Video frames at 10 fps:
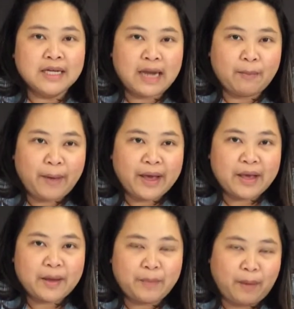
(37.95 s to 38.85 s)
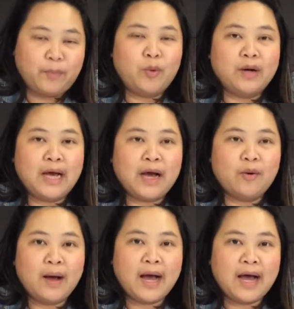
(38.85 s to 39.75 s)
นำไปปรับปรุงนะคะ
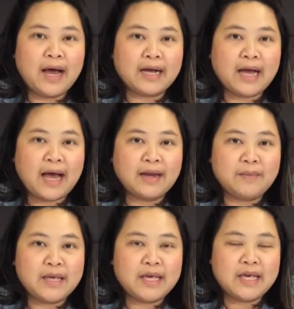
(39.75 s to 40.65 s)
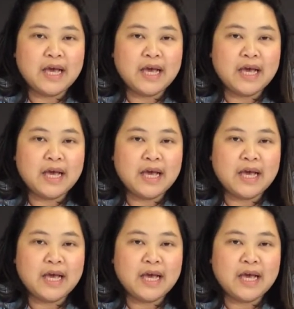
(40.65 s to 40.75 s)
ว่าการมี